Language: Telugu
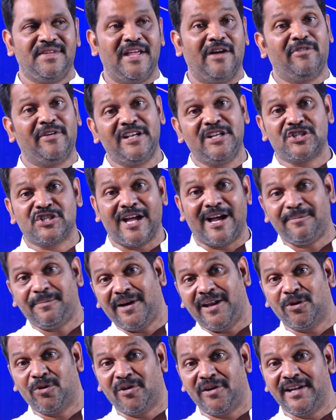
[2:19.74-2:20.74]
ఎవరిని
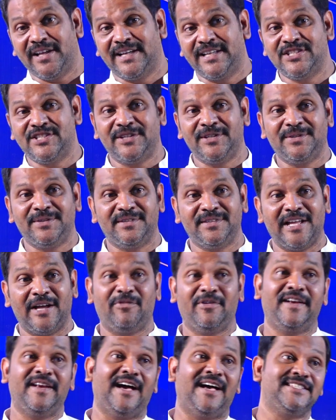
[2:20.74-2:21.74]
శాపాల కొండెక్కించాడు
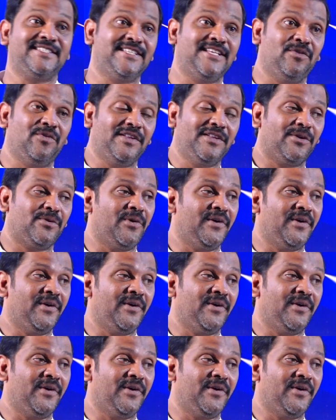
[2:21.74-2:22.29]
ఎవరిని ఆశీర్వాద